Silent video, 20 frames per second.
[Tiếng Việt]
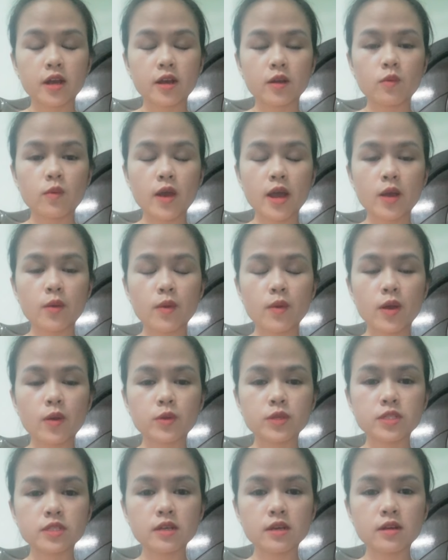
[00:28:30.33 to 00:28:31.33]
qua qua hồ
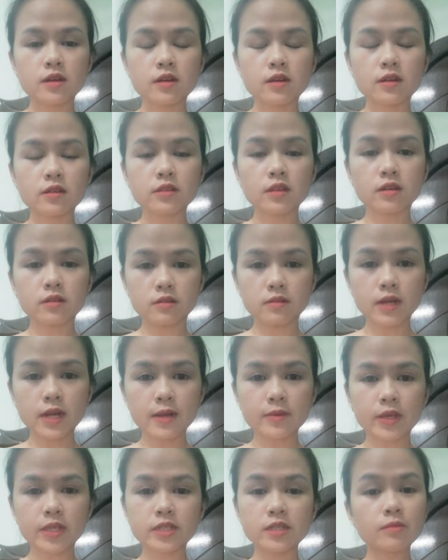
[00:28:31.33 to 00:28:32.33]
sơ thử
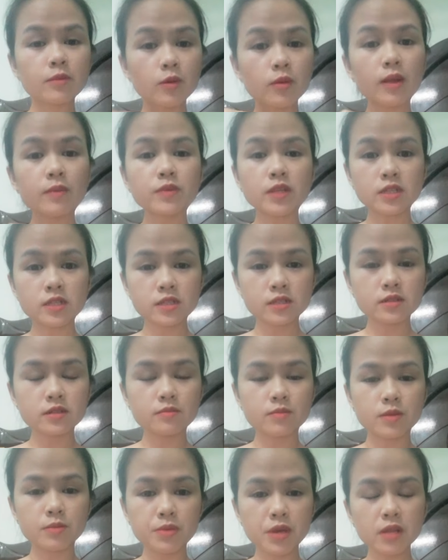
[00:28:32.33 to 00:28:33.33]
ngày xưa mình cũng làm nhân sự
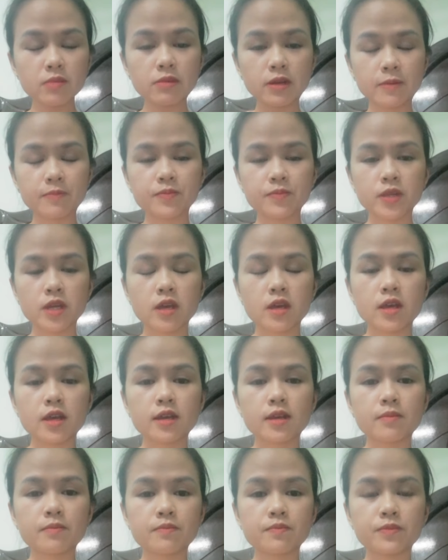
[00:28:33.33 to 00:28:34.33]
mình biết mà
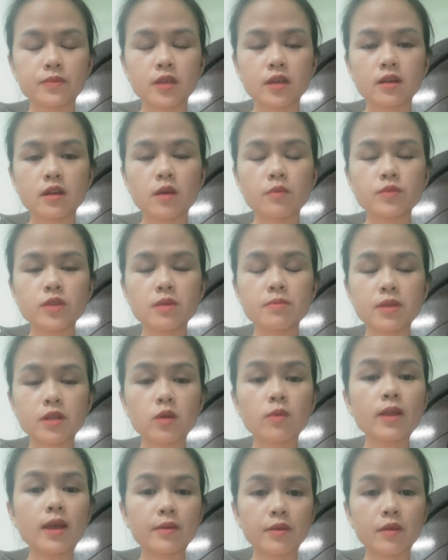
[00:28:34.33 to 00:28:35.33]
ừ, công ty mình
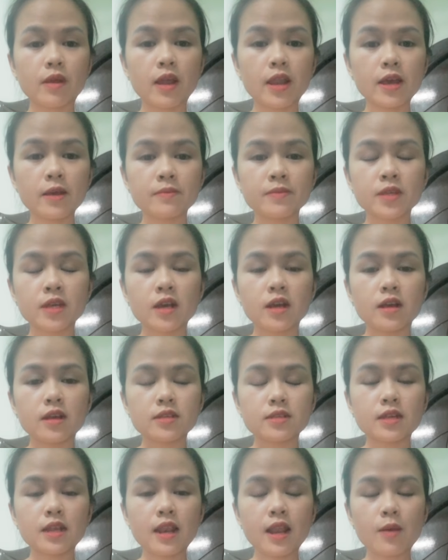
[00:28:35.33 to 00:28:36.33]
cũng làm kiểu đấy đấy
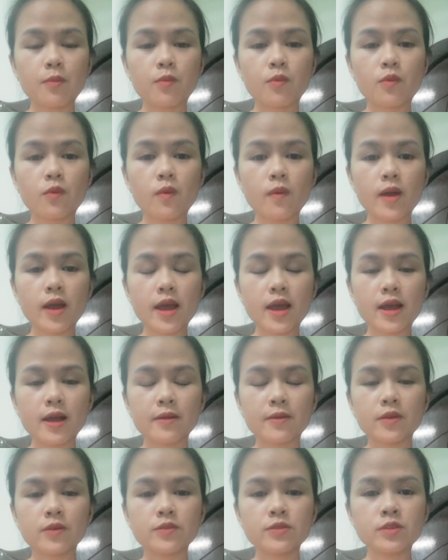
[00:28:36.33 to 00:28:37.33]
sẽ lọc qua
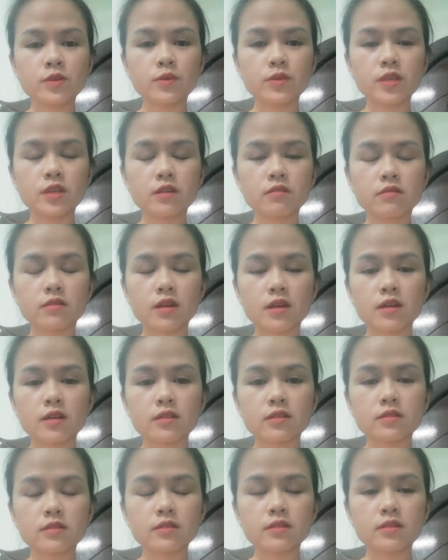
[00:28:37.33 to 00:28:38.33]
dụ như
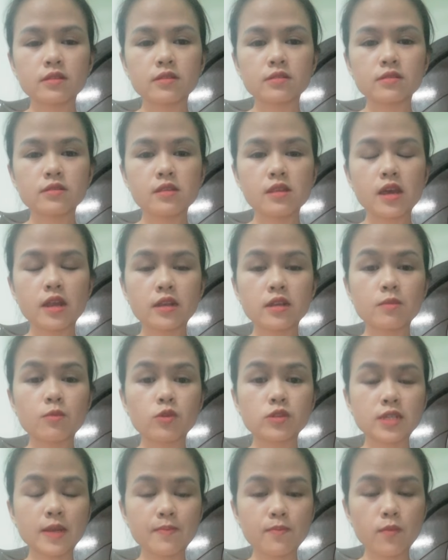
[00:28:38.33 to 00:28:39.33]
ừ, nhận được
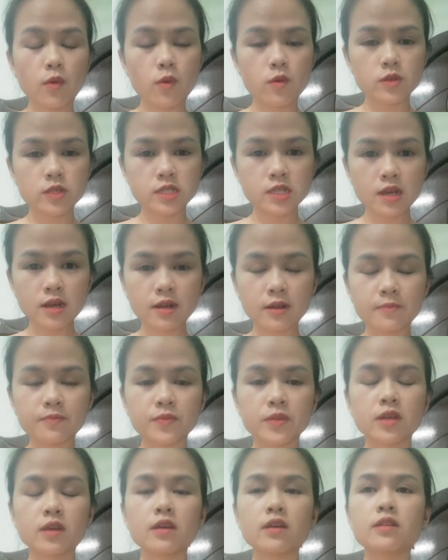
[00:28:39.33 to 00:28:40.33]
100 bộ hồ sơ
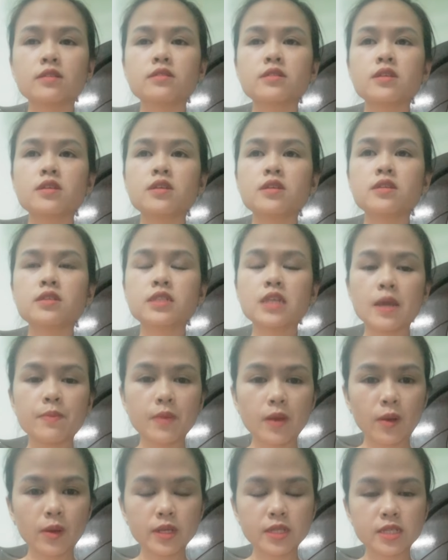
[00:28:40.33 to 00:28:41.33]
thì sếp
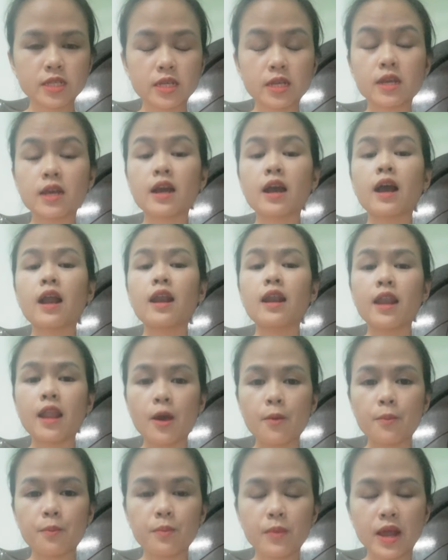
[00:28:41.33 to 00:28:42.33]
nó là gì
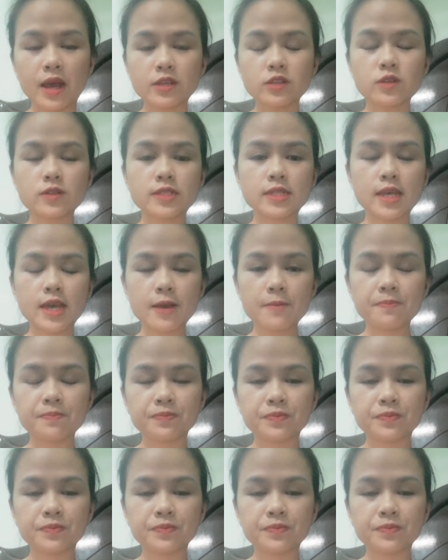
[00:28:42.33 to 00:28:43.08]
lọc lại cho sếp